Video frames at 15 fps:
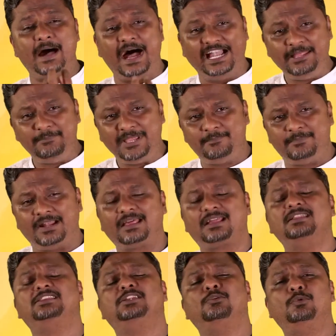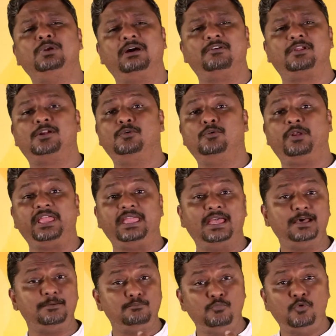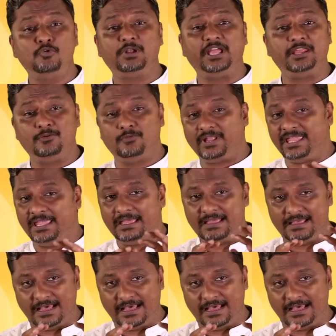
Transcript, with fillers: அடிமை பழக்கத்தில் உள்ளவர்களுடைய மூளையினுடைய